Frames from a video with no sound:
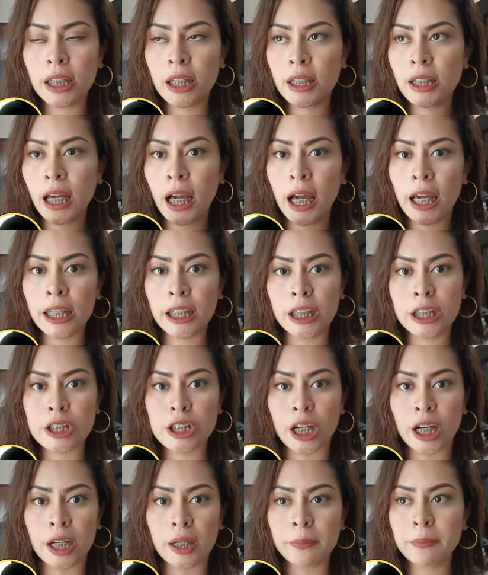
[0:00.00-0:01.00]

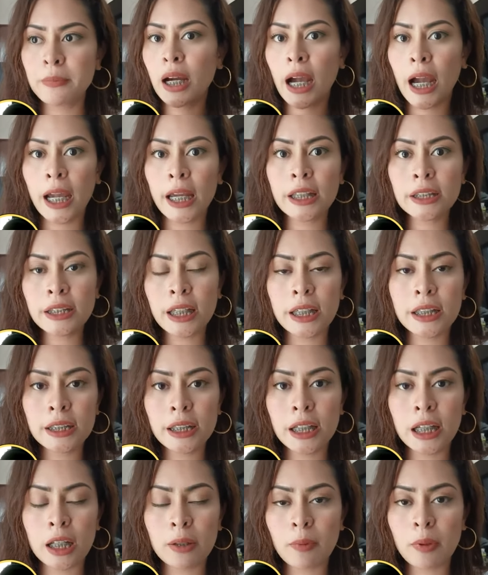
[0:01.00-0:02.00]
naka-hijab, kahit na hindi
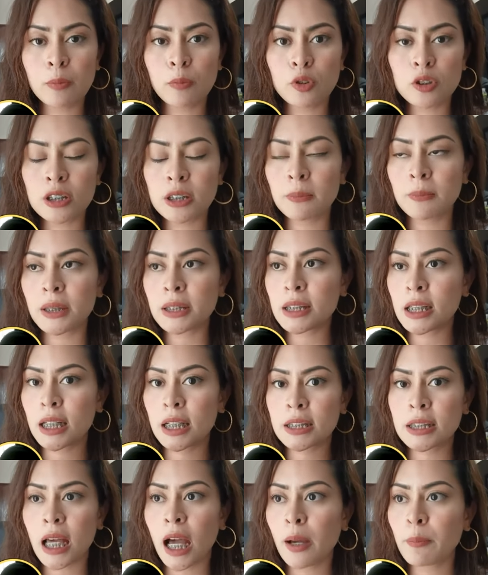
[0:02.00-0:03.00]
ka naman Muslim na
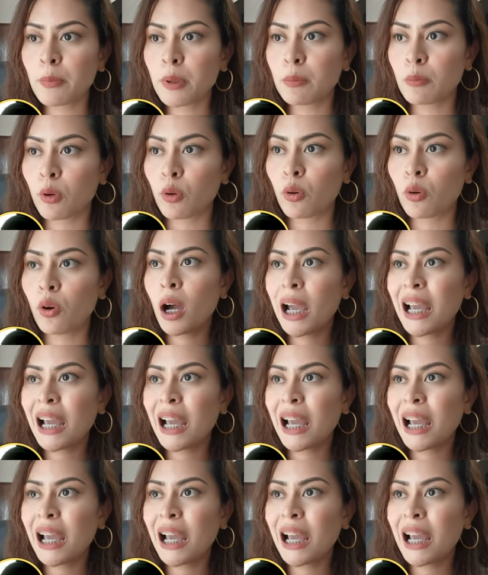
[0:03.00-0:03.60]
sinasabi mo,